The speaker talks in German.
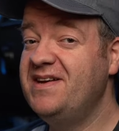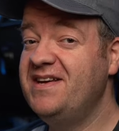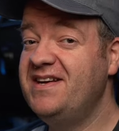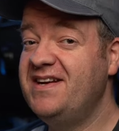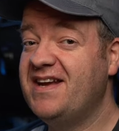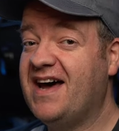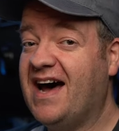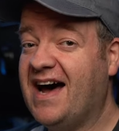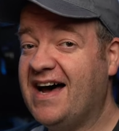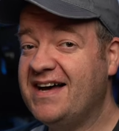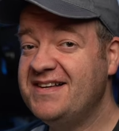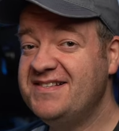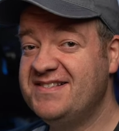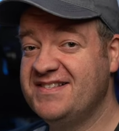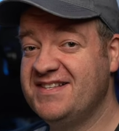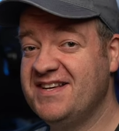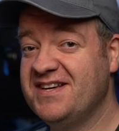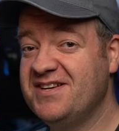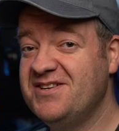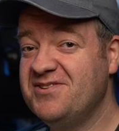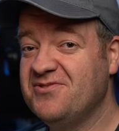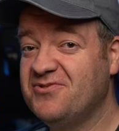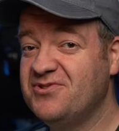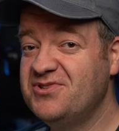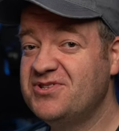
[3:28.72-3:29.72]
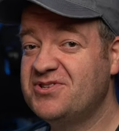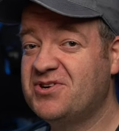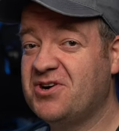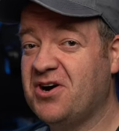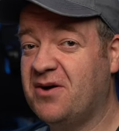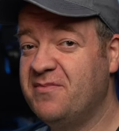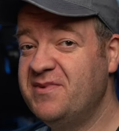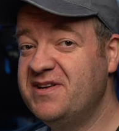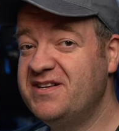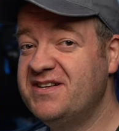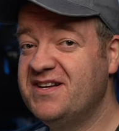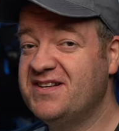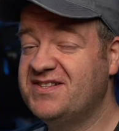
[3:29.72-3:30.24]
in Asien und
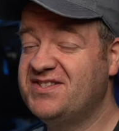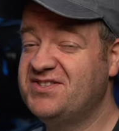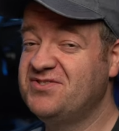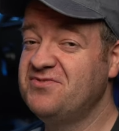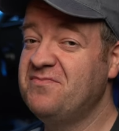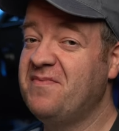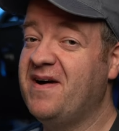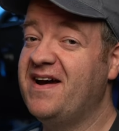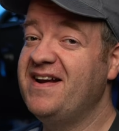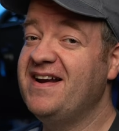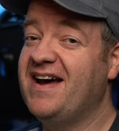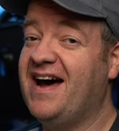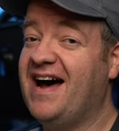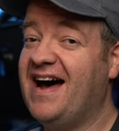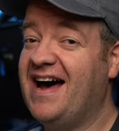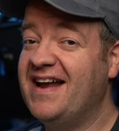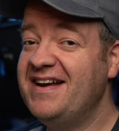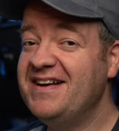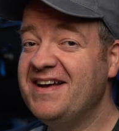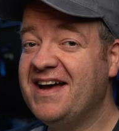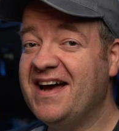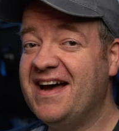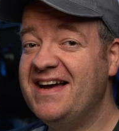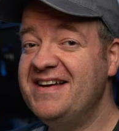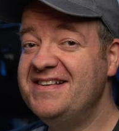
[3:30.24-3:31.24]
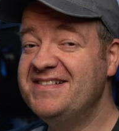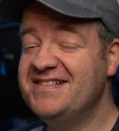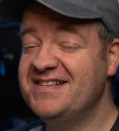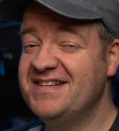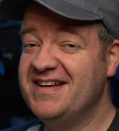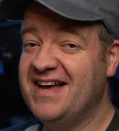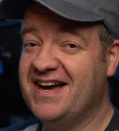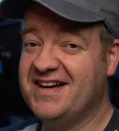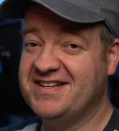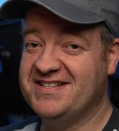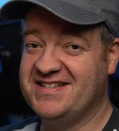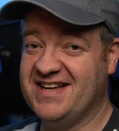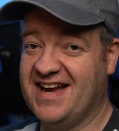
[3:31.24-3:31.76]
kommen zu meiner Anreise
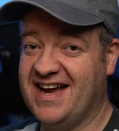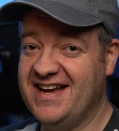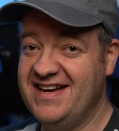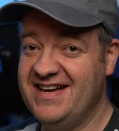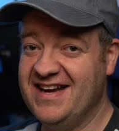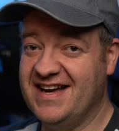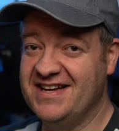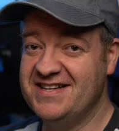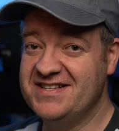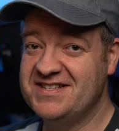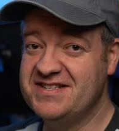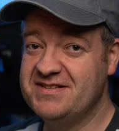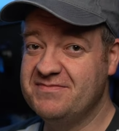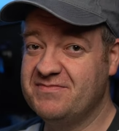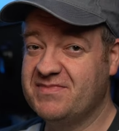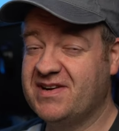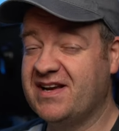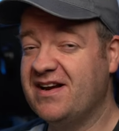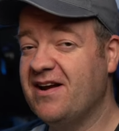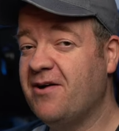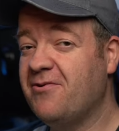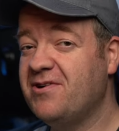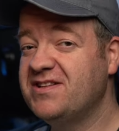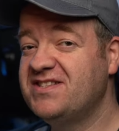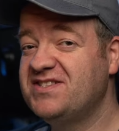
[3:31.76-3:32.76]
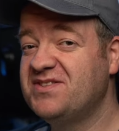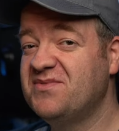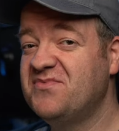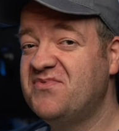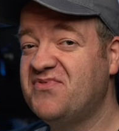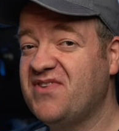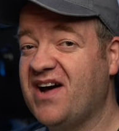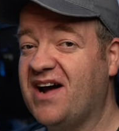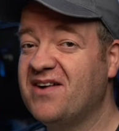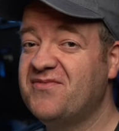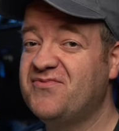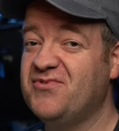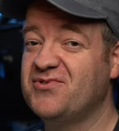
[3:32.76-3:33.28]
nach Thailand, genauer zum
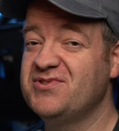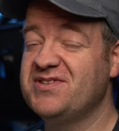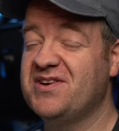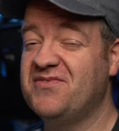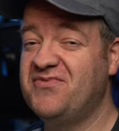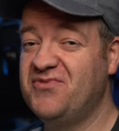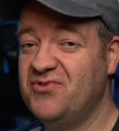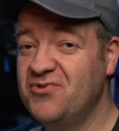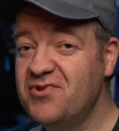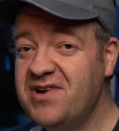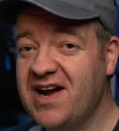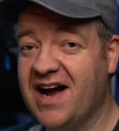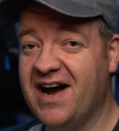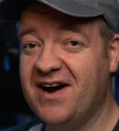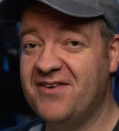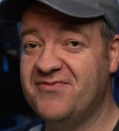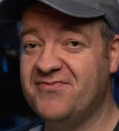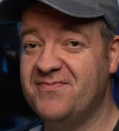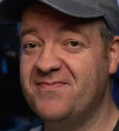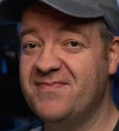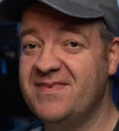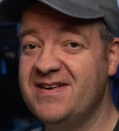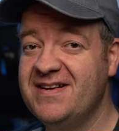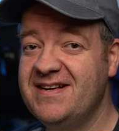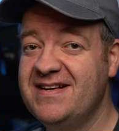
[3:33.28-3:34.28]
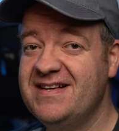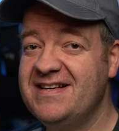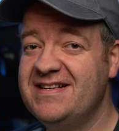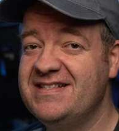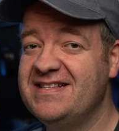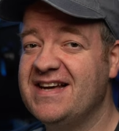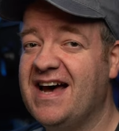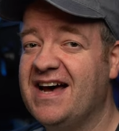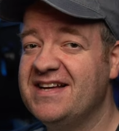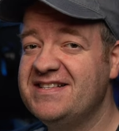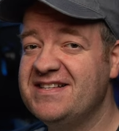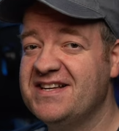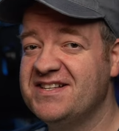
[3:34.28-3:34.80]
Frankfurter Flughafen.
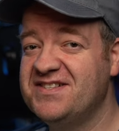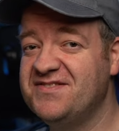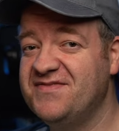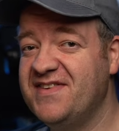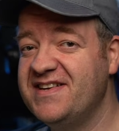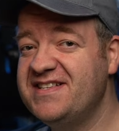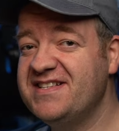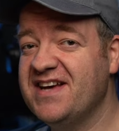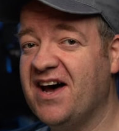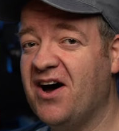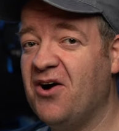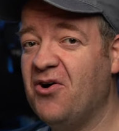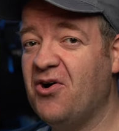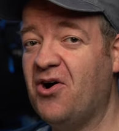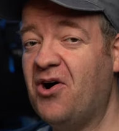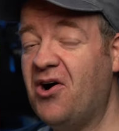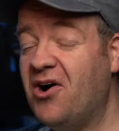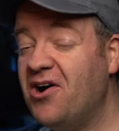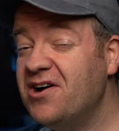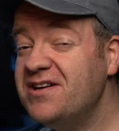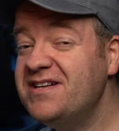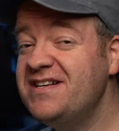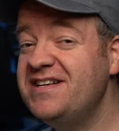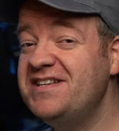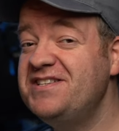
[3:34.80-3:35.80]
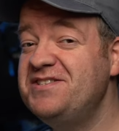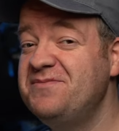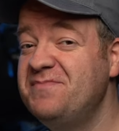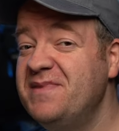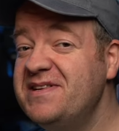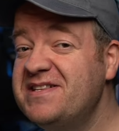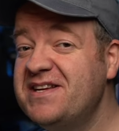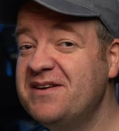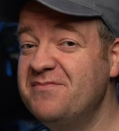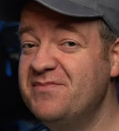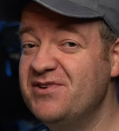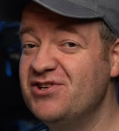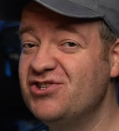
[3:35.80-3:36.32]
Da hat das Wetter auch ordentlich
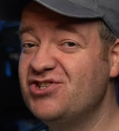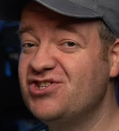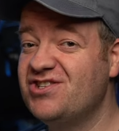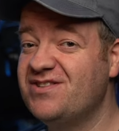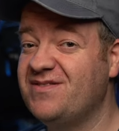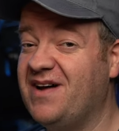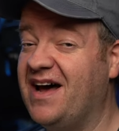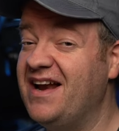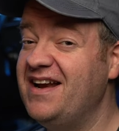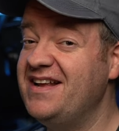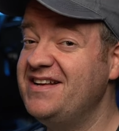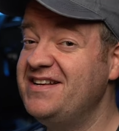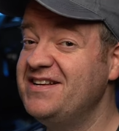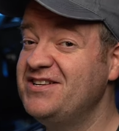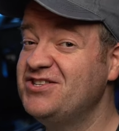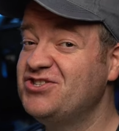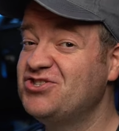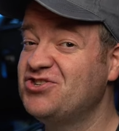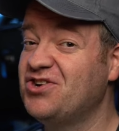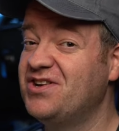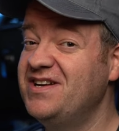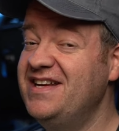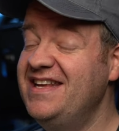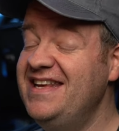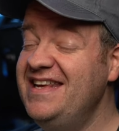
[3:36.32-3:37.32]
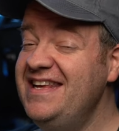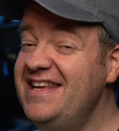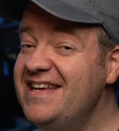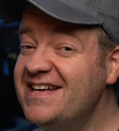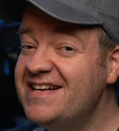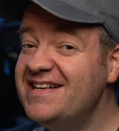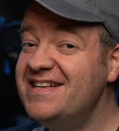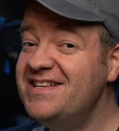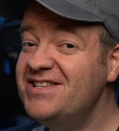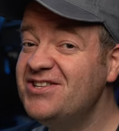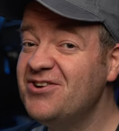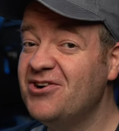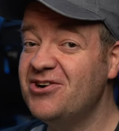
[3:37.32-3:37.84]
mitgemischt, allerdings schon hier
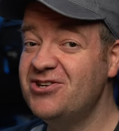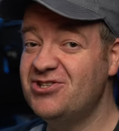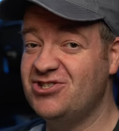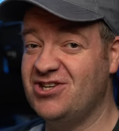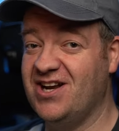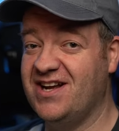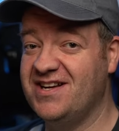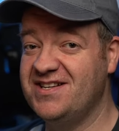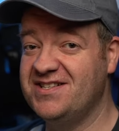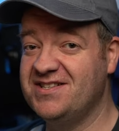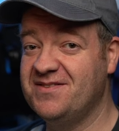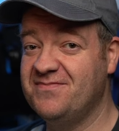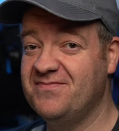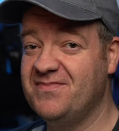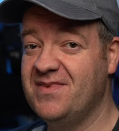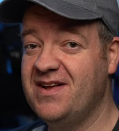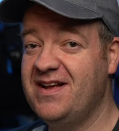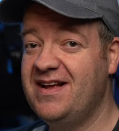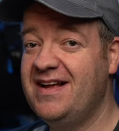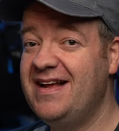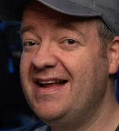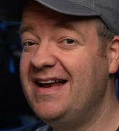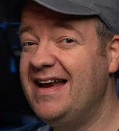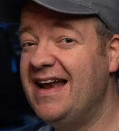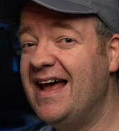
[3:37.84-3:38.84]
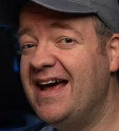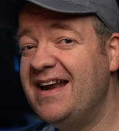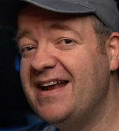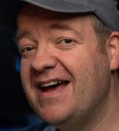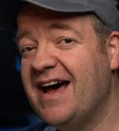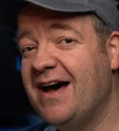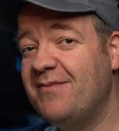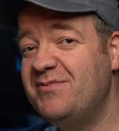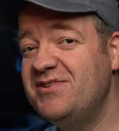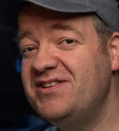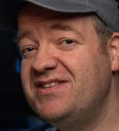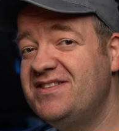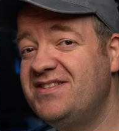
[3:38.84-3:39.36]
in Deutschland. Leider
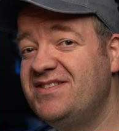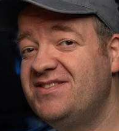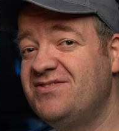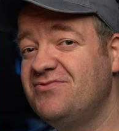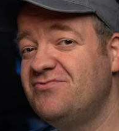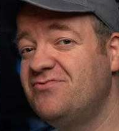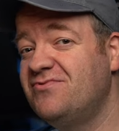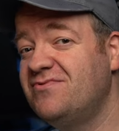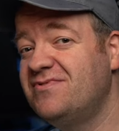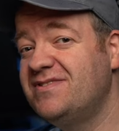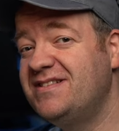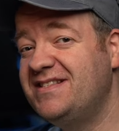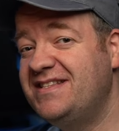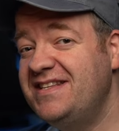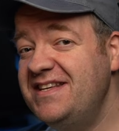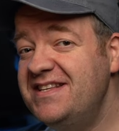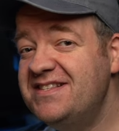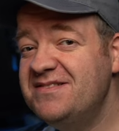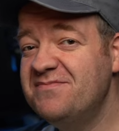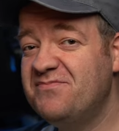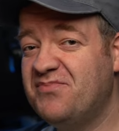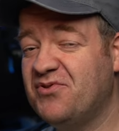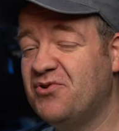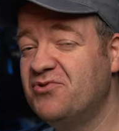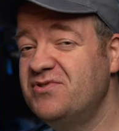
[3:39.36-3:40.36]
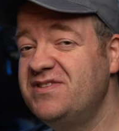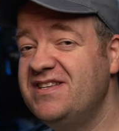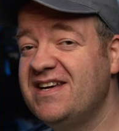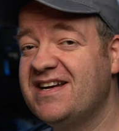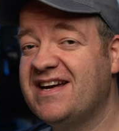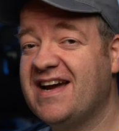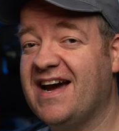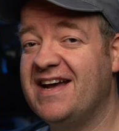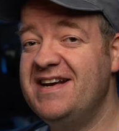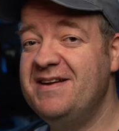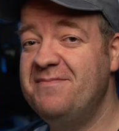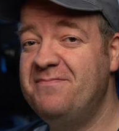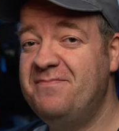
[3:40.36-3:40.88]
habe ich zu diesem Punkt hier
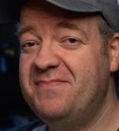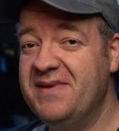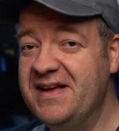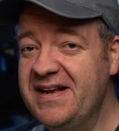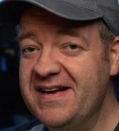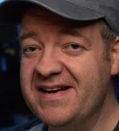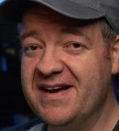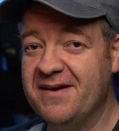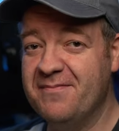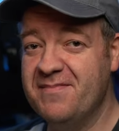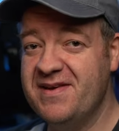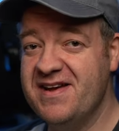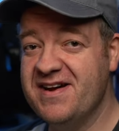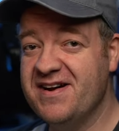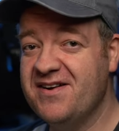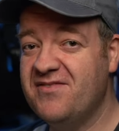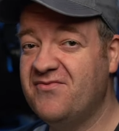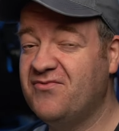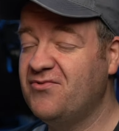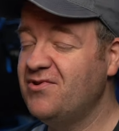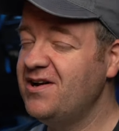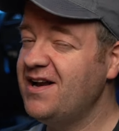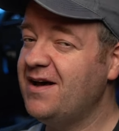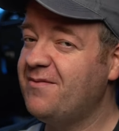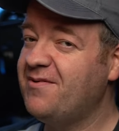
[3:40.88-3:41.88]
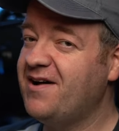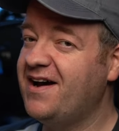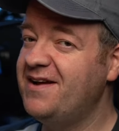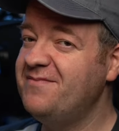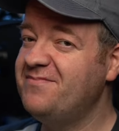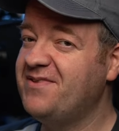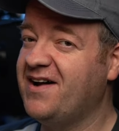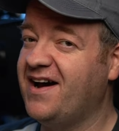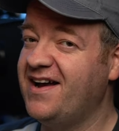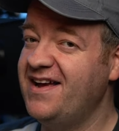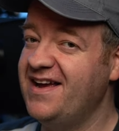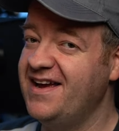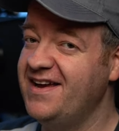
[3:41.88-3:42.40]
keine Bilder mehr, wohl aber ein
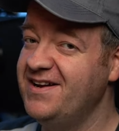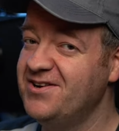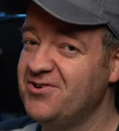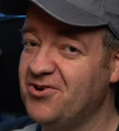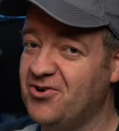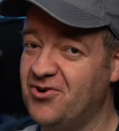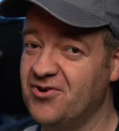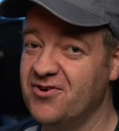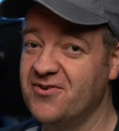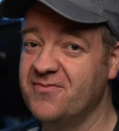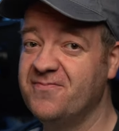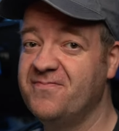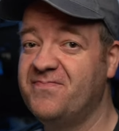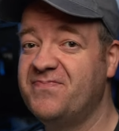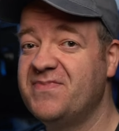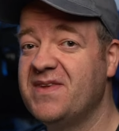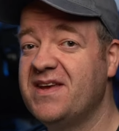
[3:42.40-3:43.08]
paar Erinnerungen.